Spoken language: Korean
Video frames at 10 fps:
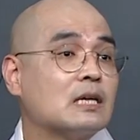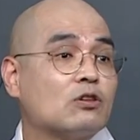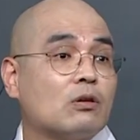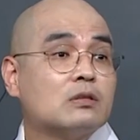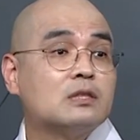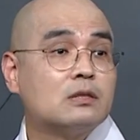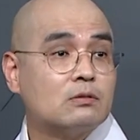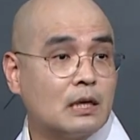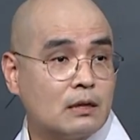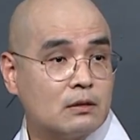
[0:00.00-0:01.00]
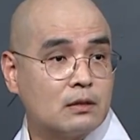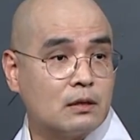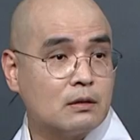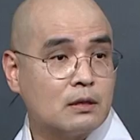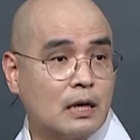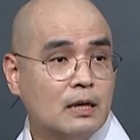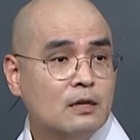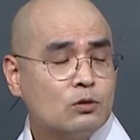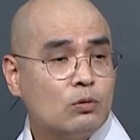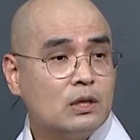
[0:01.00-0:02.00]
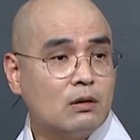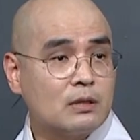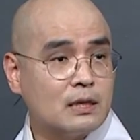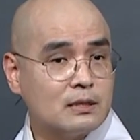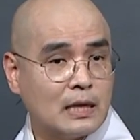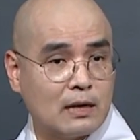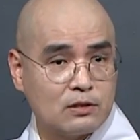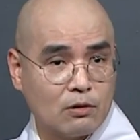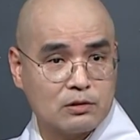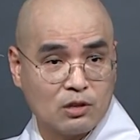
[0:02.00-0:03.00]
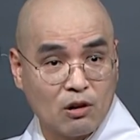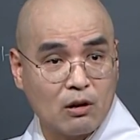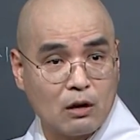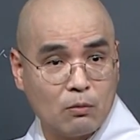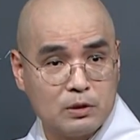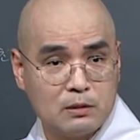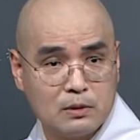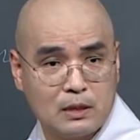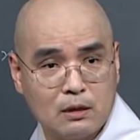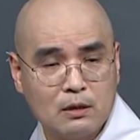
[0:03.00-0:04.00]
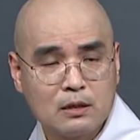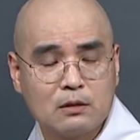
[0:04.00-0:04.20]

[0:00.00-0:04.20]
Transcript: 다 저런 식으로 생겼어요. 그러니까 초기 형태는 자, 저거, 저거라고 보시면 돼요.